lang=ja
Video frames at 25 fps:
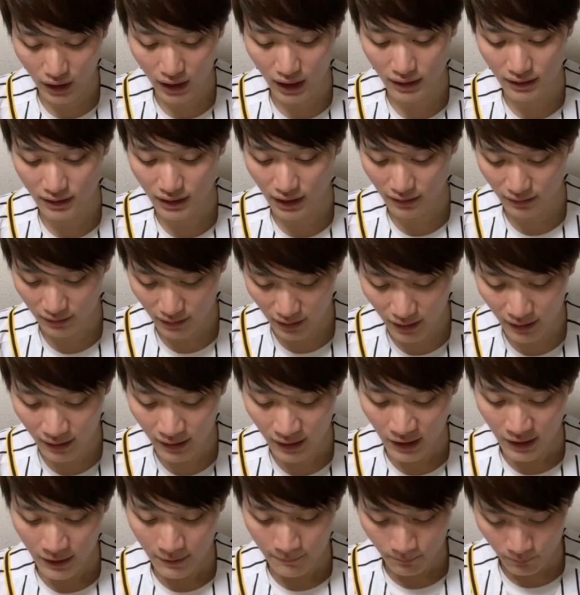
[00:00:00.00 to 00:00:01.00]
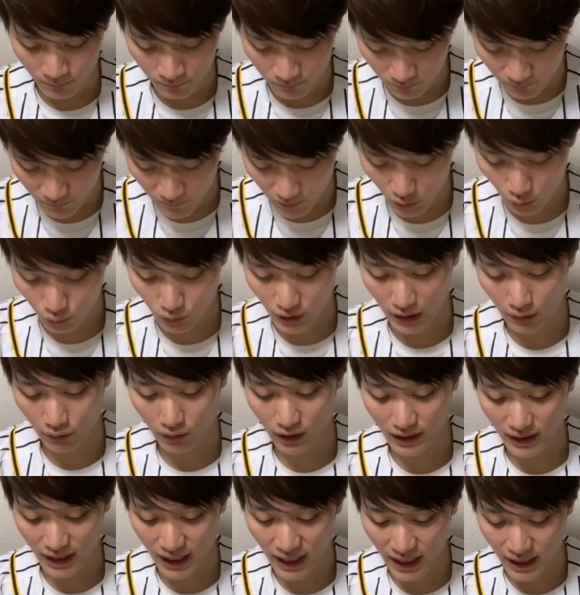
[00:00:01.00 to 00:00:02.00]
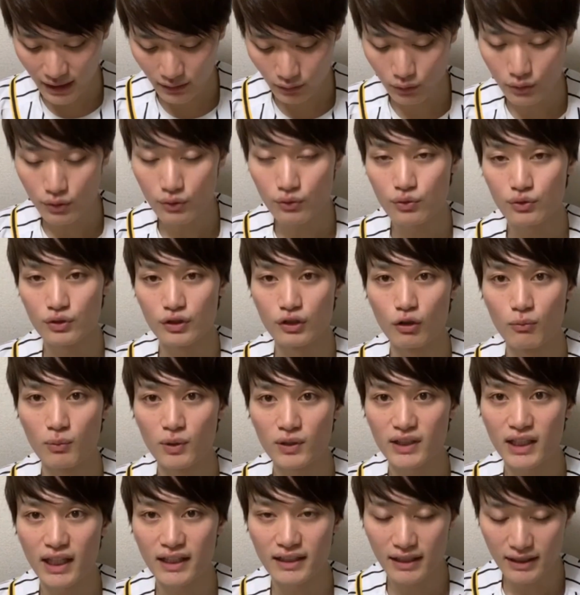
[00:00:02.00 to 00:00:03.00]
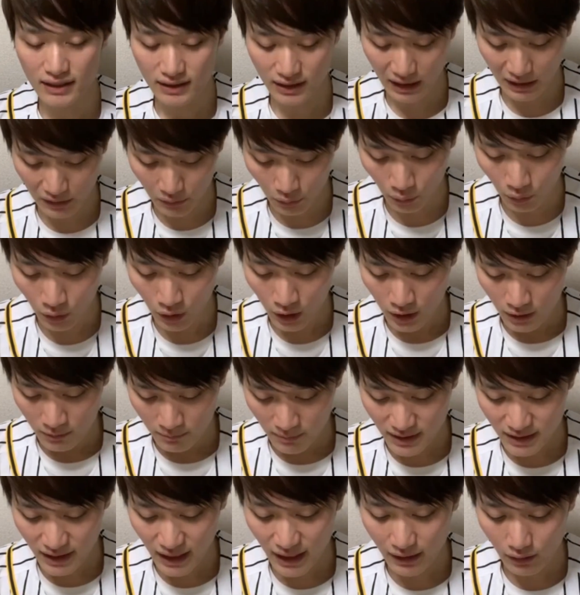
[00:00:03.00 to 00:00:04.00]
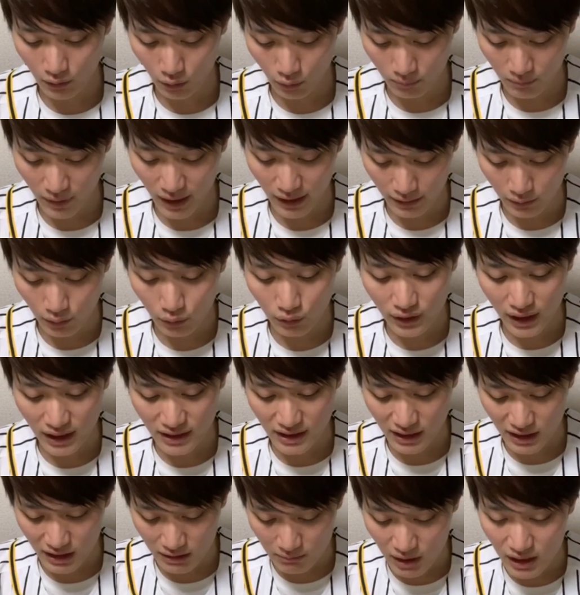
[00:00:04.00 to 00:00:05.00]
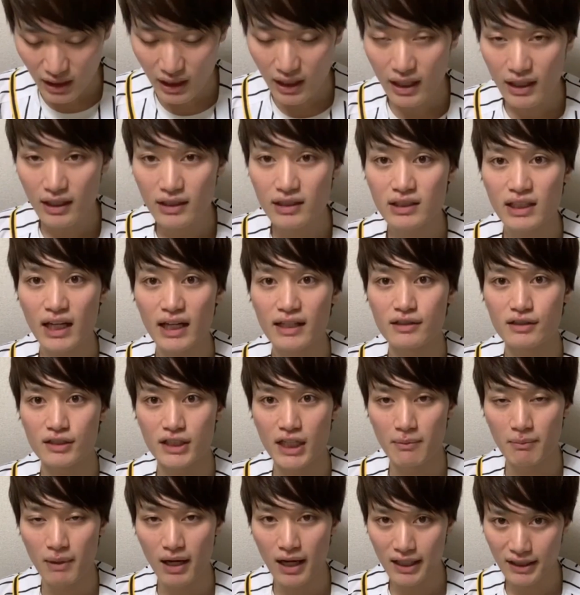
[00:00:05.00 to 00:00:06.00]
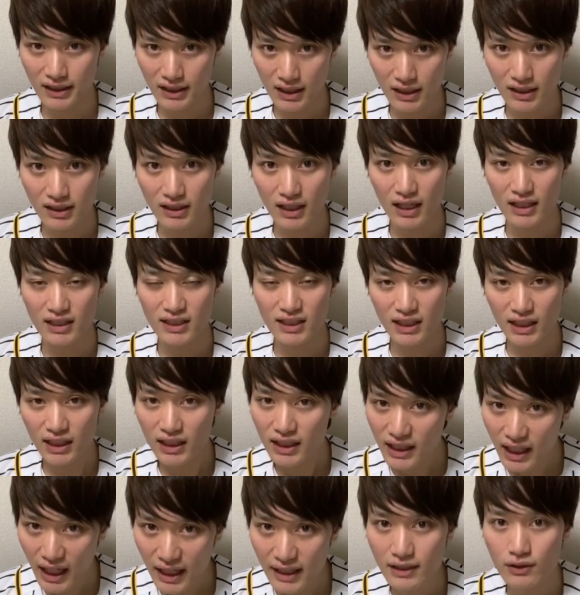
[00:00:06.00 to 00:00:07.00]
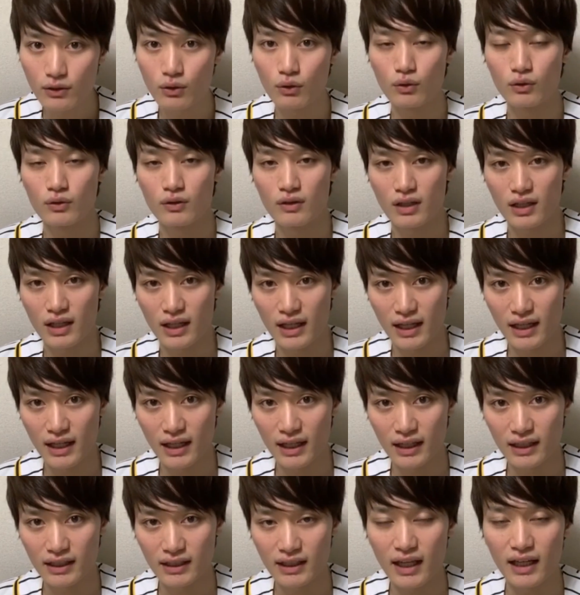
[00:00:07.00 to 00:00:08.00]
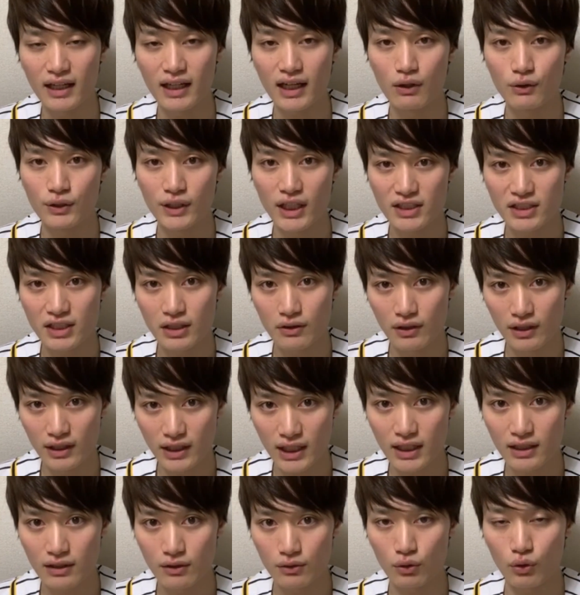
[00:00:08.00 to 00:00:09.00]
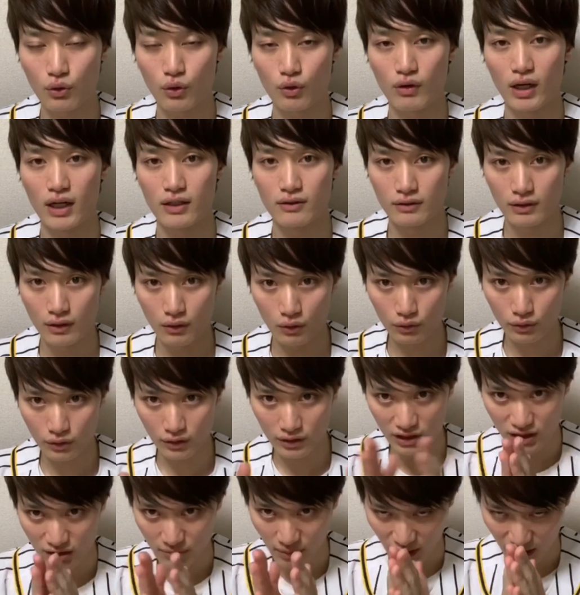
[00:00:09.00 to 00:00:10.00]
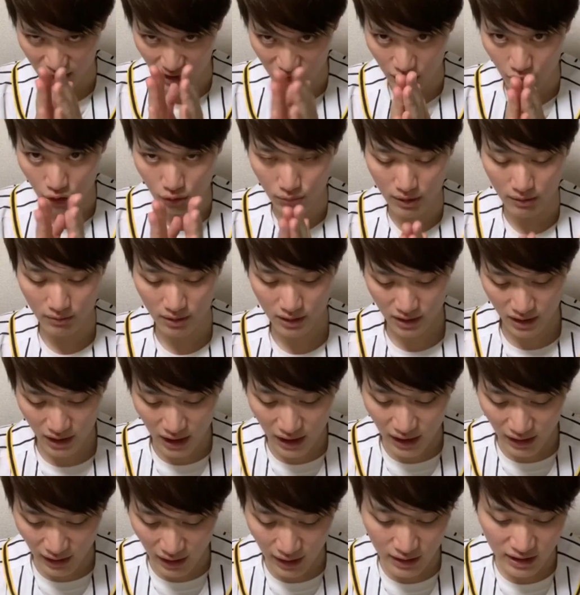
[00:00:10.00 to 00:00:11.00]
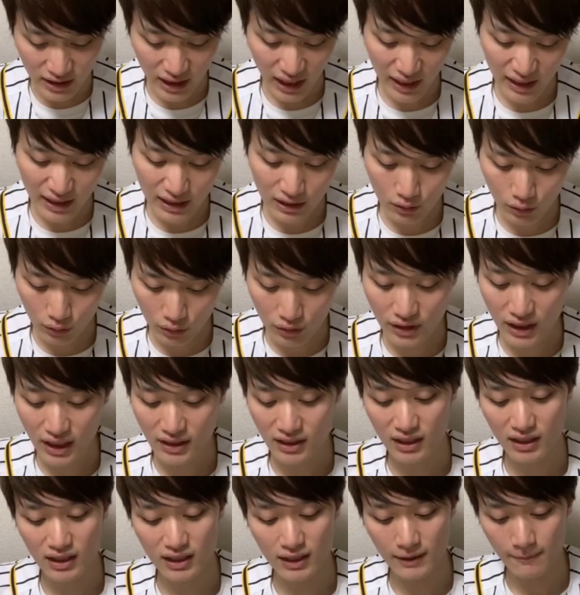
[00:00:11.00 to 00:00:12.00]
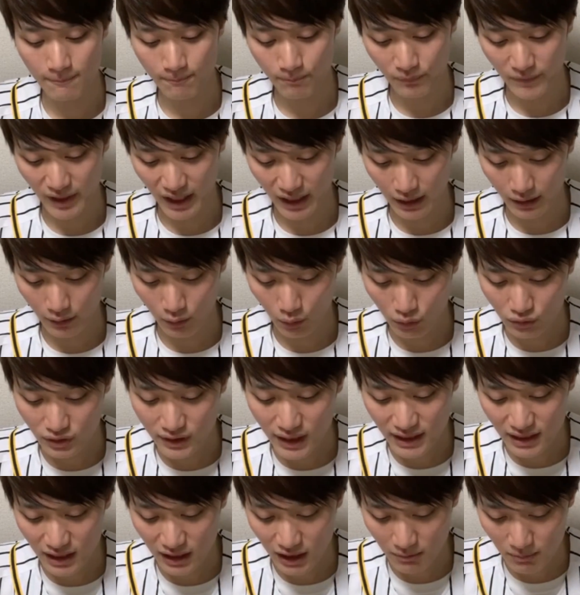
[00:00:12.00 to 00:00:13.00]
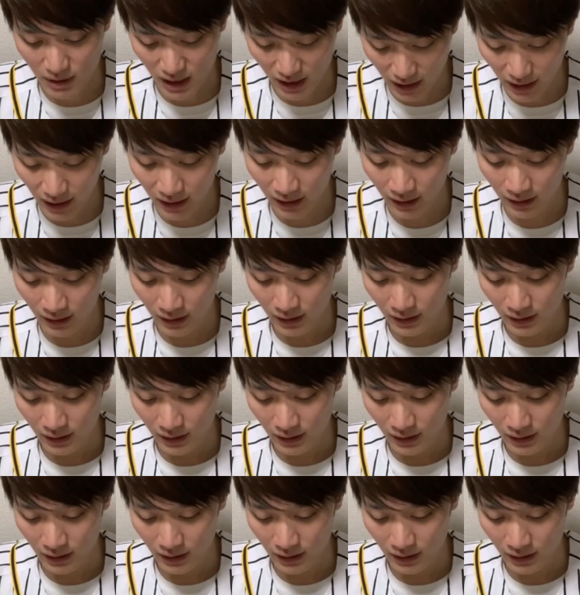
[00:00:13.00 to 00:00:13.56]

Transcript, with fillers: なかったんで、うん、どうなのかなというふうに思ったんですけど、まあ最後、まあよんだせきめでチャンスで回ってきて、しっかりと、えー、結果を出してくれたっていうところはあるんで、本当に素晴らしいと思います。ただね、最後の打席、えー、ろくだせきめか、